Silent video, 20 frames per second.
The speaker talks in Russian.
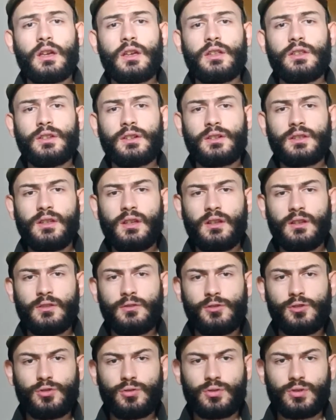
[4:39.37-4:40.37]
и нигде
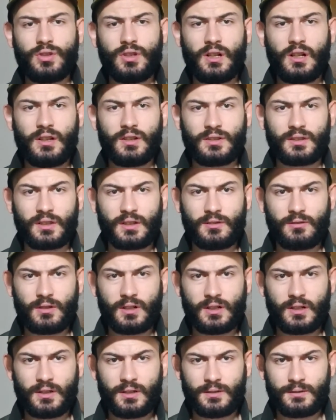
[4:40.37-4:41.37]
не вижу
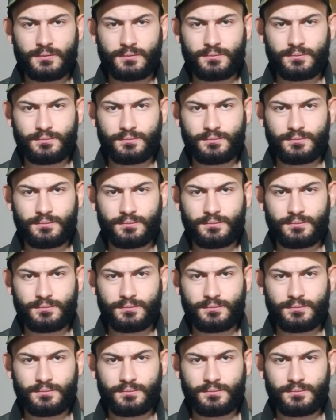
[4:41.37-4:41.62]
Зеленского.